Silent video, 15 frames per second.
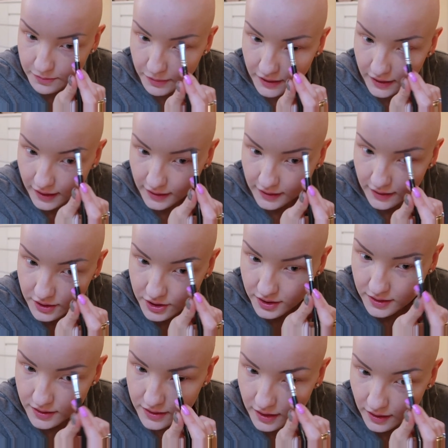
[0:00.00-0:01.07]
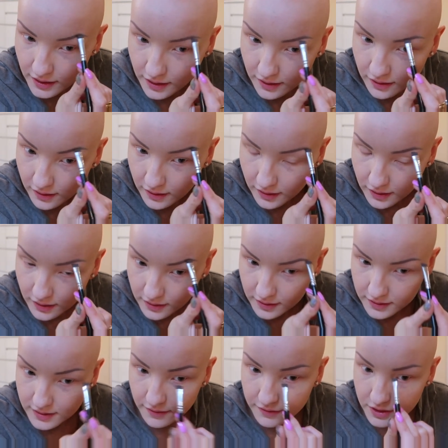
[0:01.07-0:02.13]
spotkanie czy coś takiego,
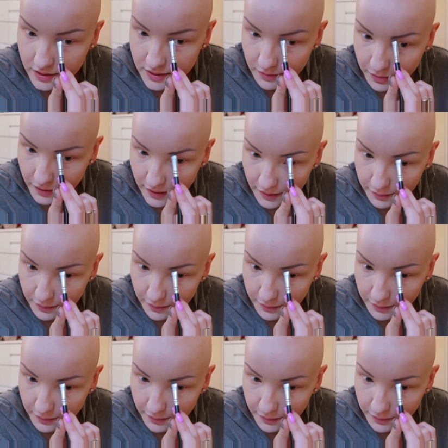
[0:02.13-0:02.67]
to zawsze sobie